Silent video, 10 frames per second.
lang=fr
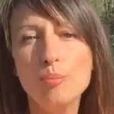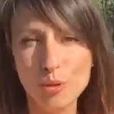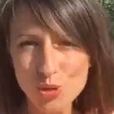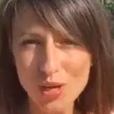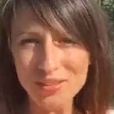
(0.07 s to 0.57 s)

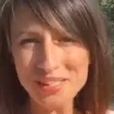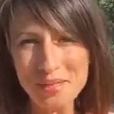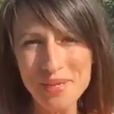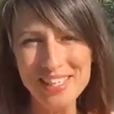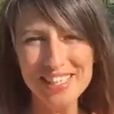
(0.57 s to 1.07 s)
Bonjour à toi,
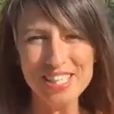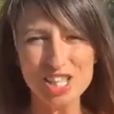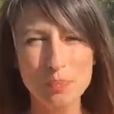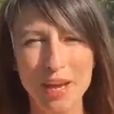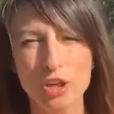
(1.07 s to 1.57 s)
c'est Belly
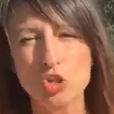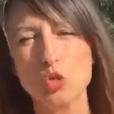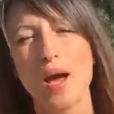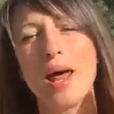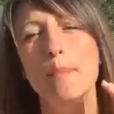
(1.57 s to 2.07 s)
j'espère que
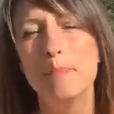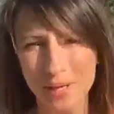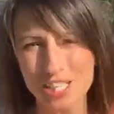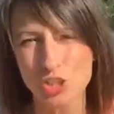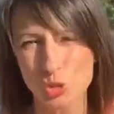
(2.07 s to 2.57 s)
tu as la
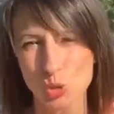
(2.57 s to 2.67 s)
pêche